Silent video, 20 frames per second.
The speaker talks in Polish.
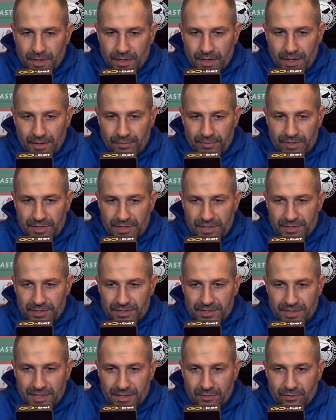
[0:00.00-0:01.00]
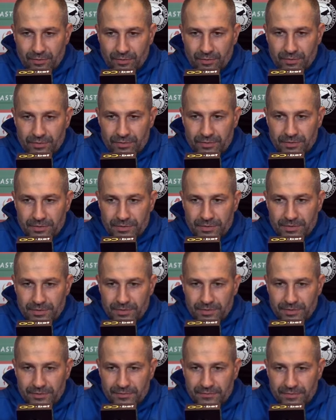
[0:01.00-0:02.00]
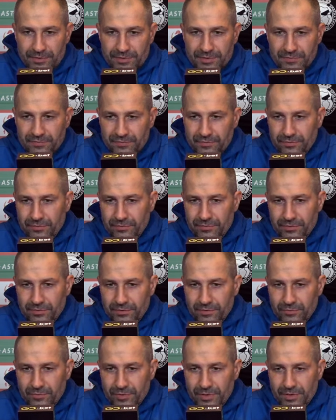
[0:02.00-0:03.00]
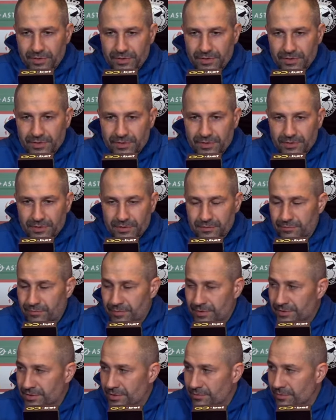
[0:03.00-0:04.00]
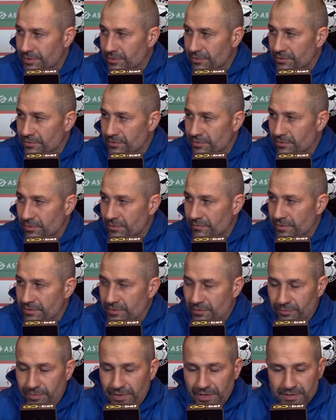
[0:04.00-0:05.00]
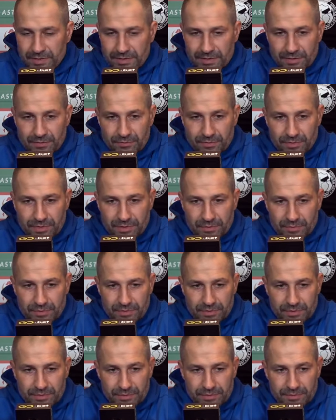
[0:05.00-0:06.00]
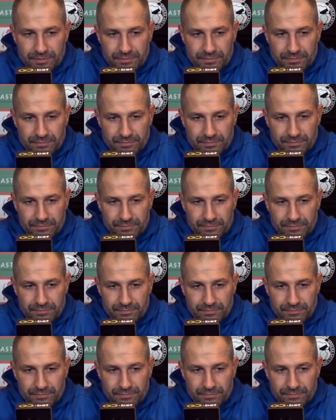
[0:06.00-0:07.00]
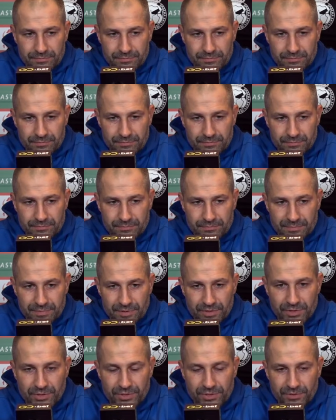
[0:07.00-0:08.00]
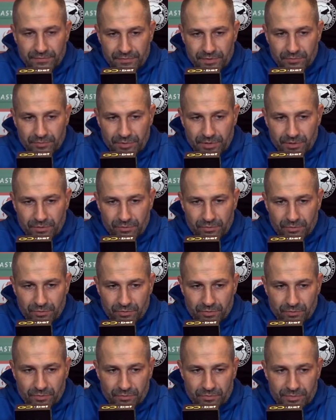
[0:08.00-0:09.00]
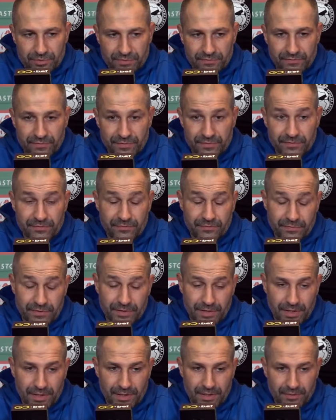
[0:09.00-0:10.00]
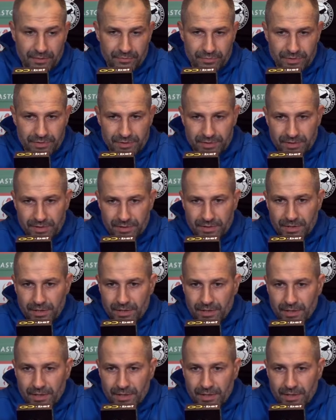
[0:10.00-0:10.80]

aby tak się stało i wierzę w to ogromnie. Jeżeli będziemy kontynuować tą pracę i będziemy mm, szli w tym kierunku, bo mi się, wydaje mi się, że